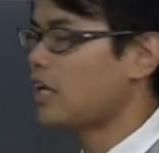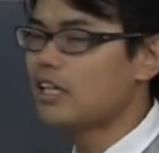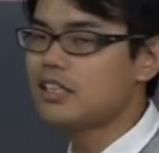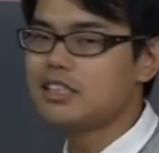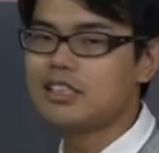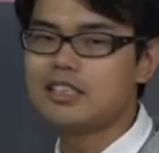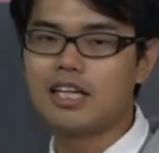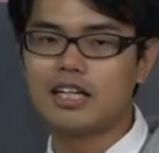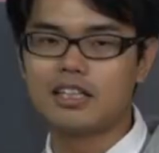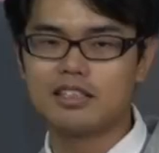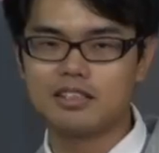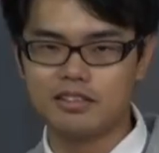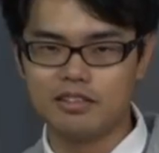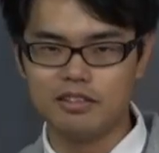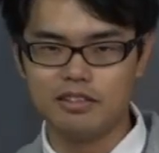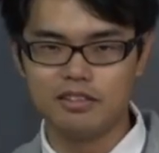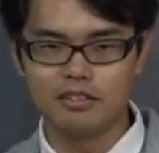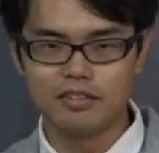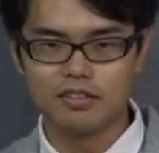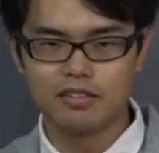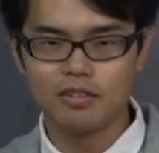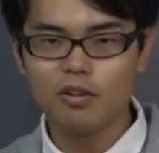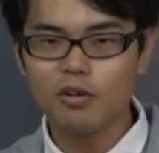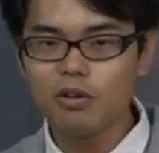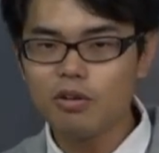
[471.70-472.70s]
足し算する
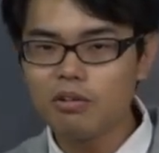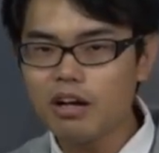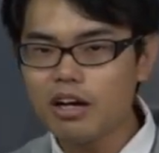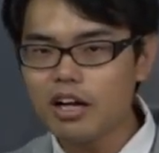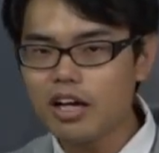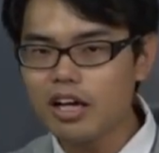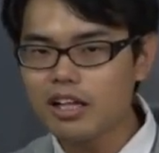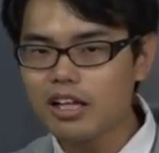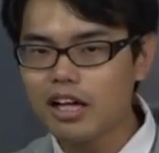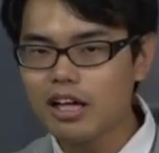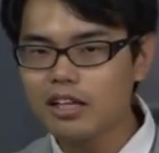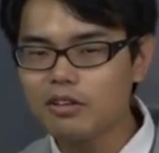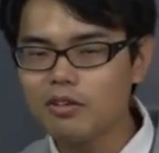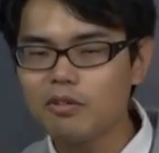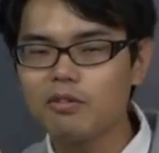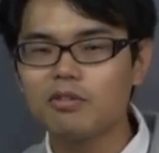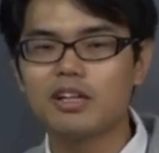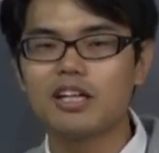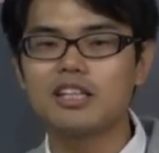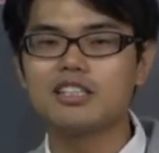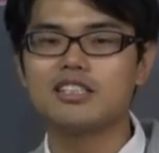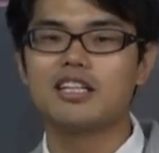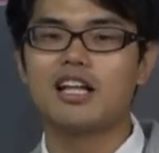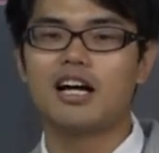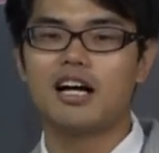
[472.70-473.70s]
これは例題と
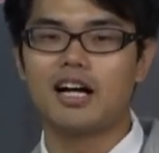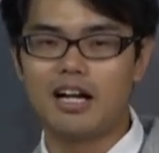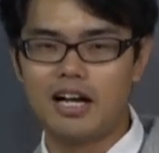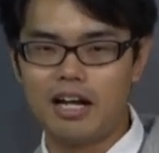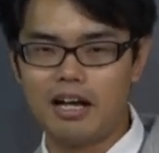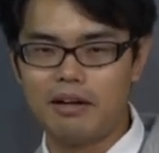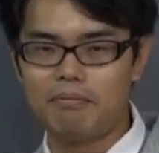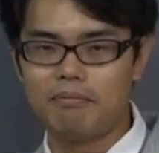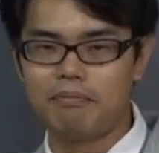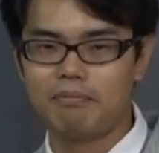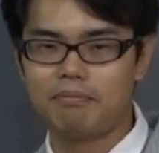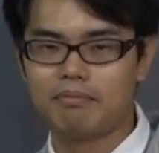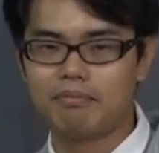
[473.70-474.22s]
同じ流れ